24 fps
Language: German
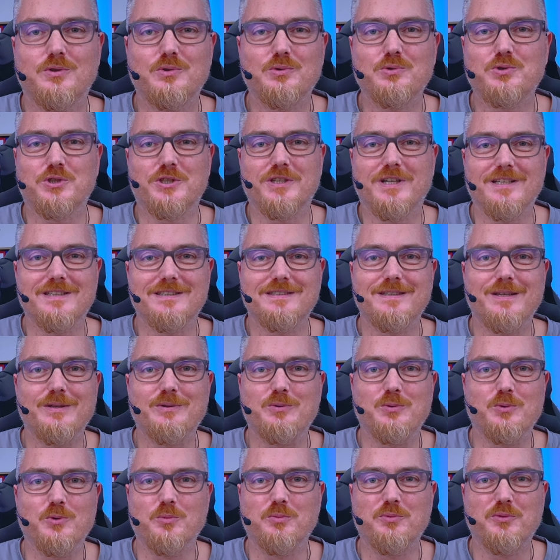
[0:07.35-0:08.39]
Du scheinst
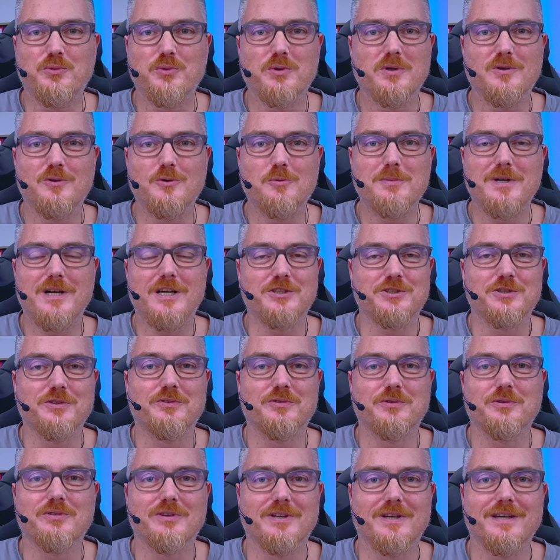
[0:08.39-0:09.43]
der Typ für
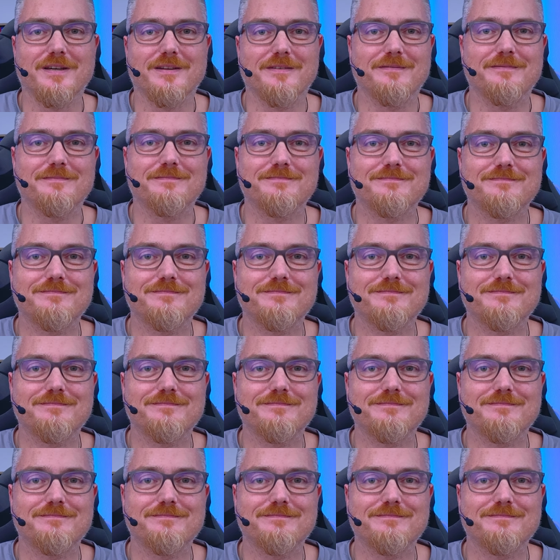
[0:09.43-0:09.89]
Hommagen zu sein.